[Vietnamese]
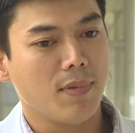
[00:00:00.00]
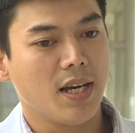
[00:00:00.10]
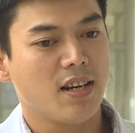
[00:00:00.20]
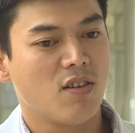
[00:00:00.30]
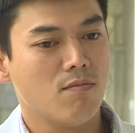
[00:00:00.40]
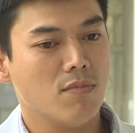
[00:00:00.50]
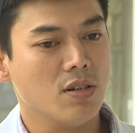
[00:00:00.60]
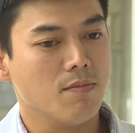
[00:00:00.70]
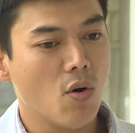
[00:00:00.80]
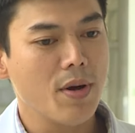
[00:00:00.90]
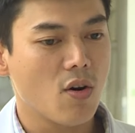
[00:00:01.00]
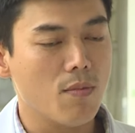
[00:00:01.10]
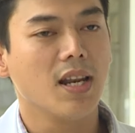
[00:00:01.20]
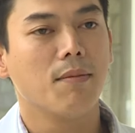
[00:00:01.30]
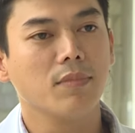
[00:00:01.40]
2014,
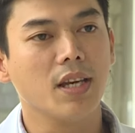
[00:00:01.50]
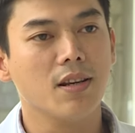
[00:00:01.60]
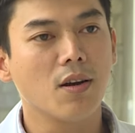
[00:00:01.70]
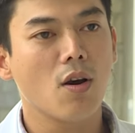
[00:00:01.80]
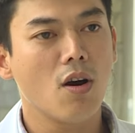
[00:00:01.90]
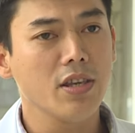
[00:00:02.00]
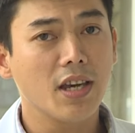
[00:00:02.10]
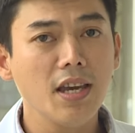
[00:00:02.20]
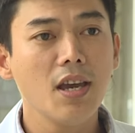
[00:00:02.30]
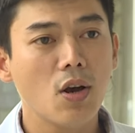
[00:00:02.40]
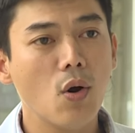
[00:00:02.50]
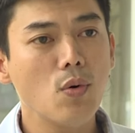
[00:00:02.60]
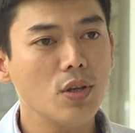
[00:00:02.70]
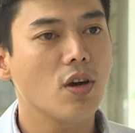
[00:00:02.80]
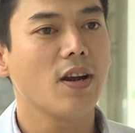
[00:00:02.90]
2015 thì nó có những cái nghiên
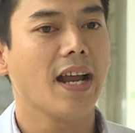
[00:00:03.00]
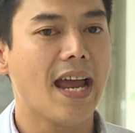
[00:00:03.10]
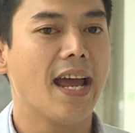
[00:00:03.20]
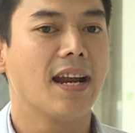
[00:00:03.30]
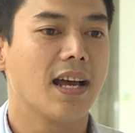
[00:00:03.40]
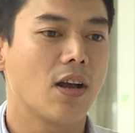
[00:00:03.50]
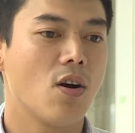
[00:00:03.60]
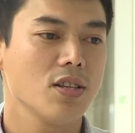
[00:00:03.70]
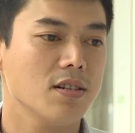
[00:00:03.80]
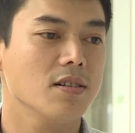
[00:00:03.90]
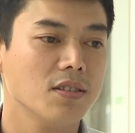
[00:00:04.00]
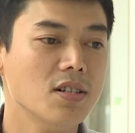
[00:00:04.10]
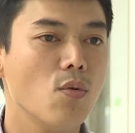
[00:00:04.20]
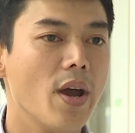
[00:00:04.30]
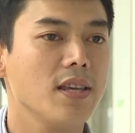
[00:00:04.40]
cứu nó cho rằng là có sự
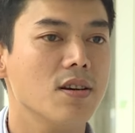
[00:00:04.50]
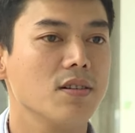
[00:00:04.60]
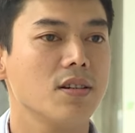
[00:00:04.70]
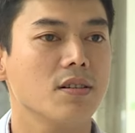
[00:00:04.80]
tương quan giữa